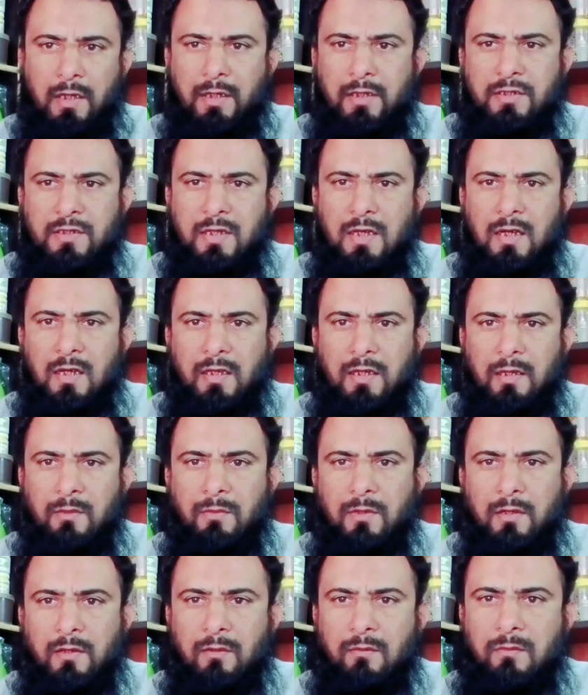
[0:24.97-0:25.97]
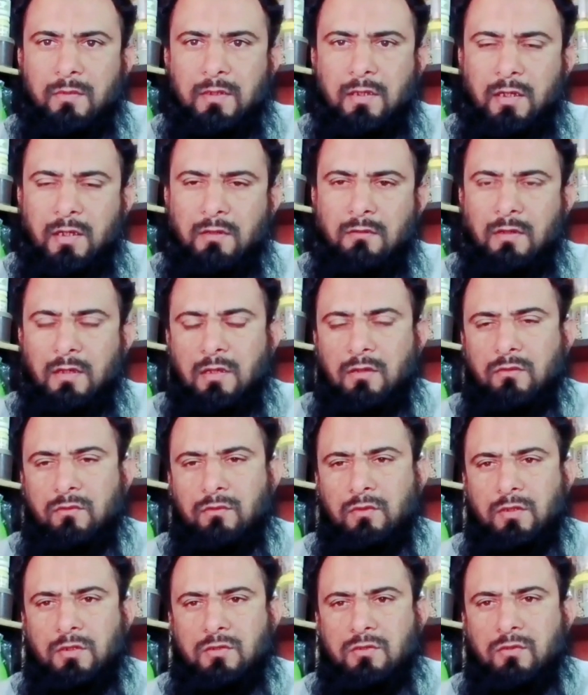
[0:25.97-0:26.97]
गज़ा के बारे में बताने वाला हूँ
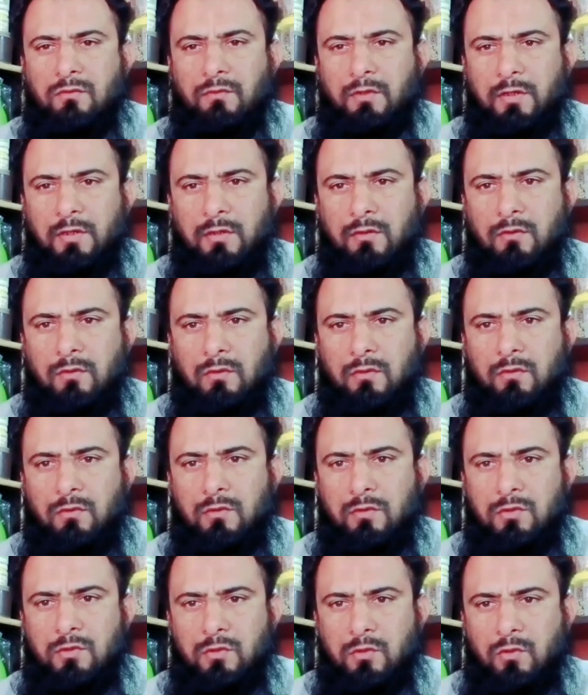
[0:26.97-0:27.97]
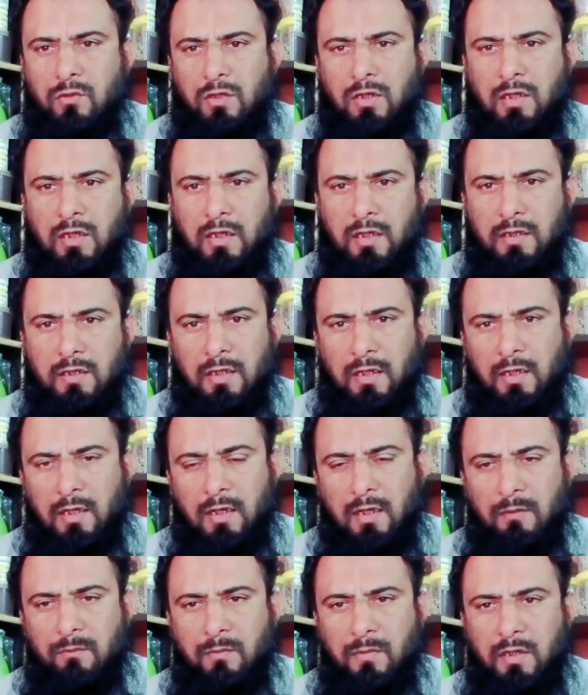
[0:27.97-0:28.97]
तो इसको वीडियो को छोड़कर नहीं जाना
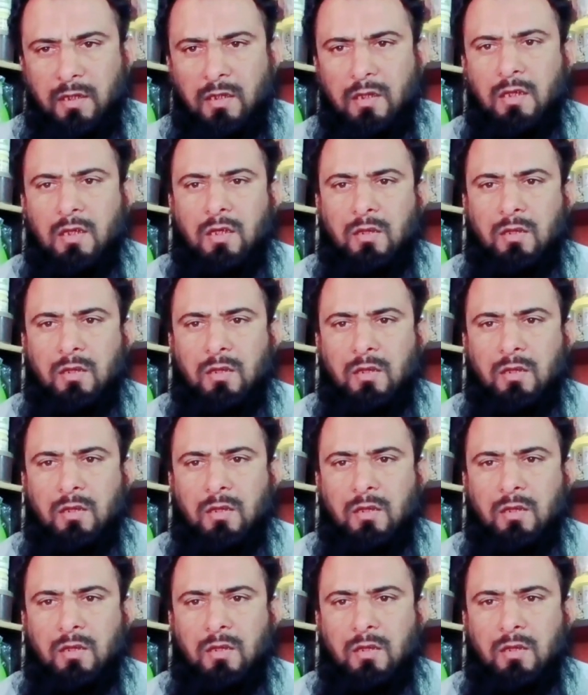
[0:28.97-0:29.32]
है आपने